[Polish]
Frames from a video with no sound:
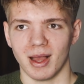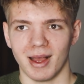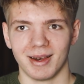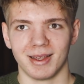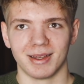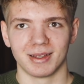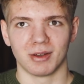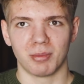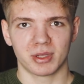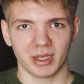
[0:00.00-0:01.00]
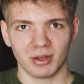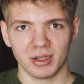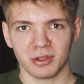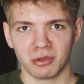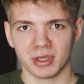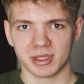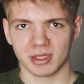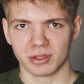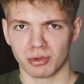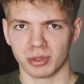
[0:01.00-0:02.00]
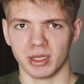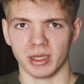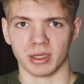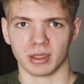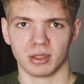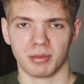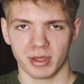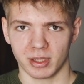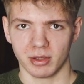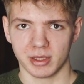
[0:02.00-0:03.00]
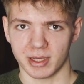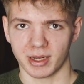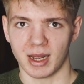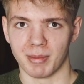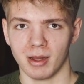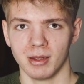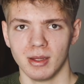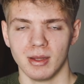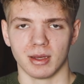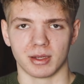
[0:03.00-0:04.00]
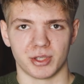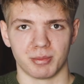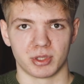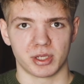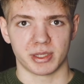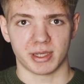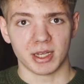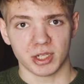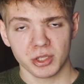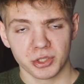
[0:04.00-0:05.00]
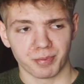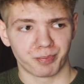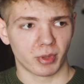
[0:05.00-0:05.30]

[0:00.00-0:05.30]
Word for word: ale obok tego linku jest też drugi link do mojego Instagrama, gdzie możecie zajrzeć,